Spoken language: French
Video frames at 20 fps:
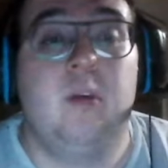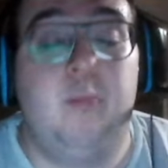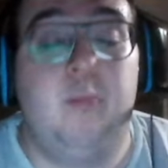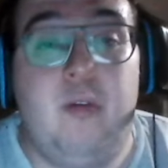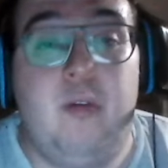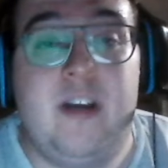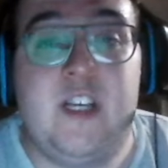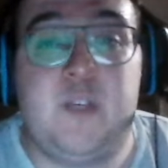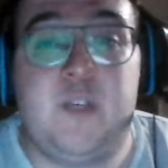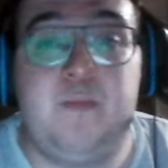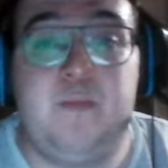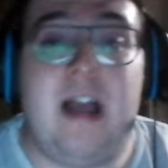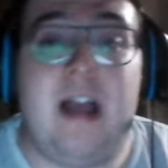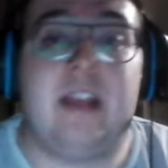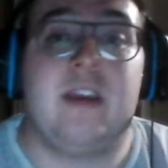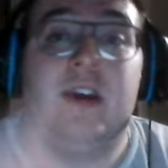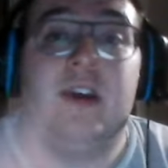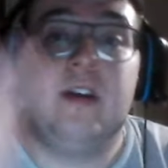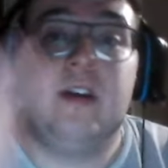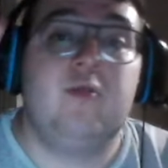pour
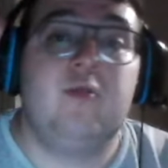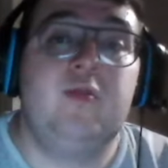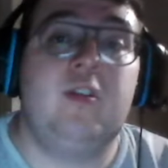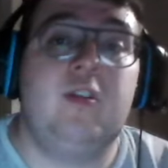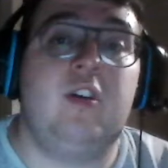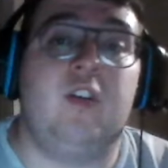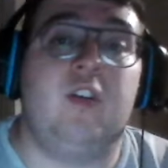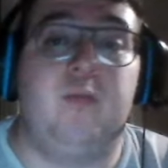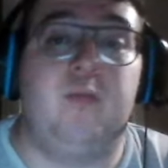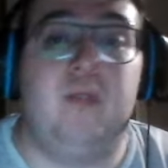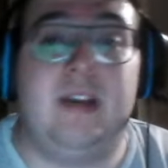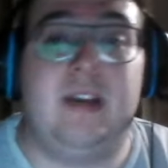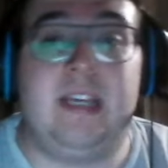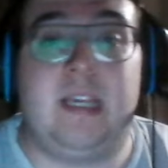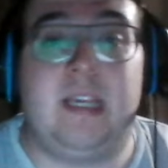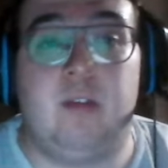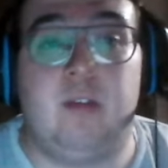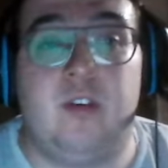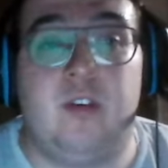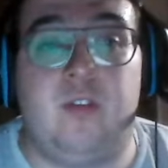l'Espagne 9 pour
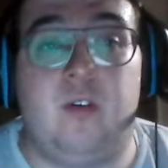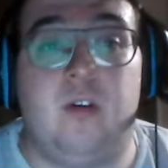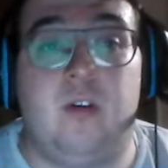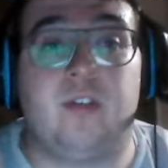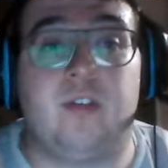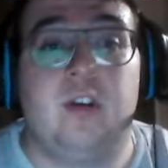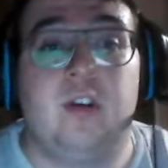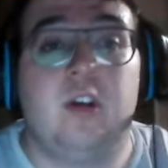l'équipe de France